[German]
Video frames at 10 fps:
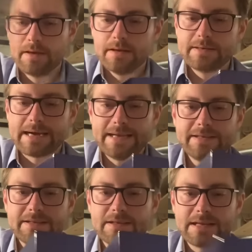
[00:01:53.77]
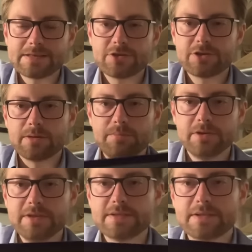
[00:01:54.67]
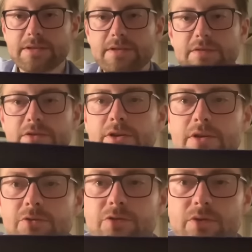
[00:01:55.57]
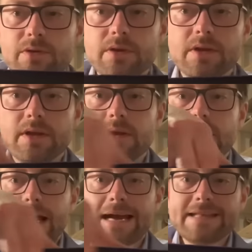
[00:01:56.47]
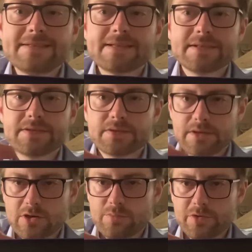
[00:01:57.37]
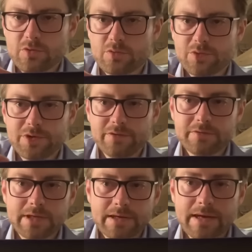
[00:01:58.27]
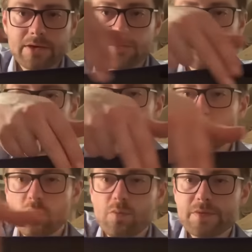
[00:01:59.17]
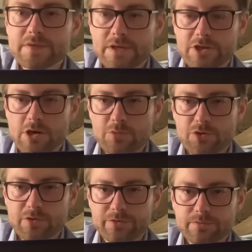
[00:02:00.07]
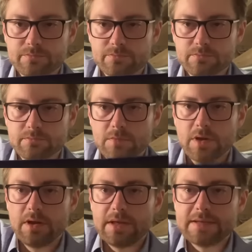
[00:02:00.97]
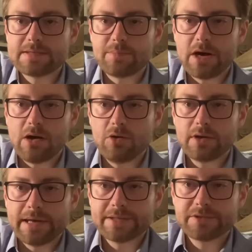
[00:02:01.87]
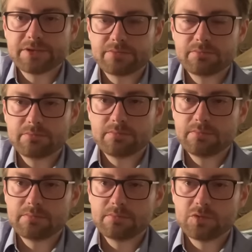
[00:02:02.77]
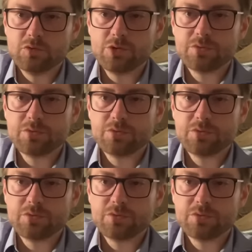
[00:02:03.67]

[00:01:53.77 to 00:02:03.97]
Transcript: Kein klassischer Blister, sondern nur so ein Einsatz, da kommt die Lokomotive rein und außenrum ist dann Schaumstoff. Ist aber auch echt gut.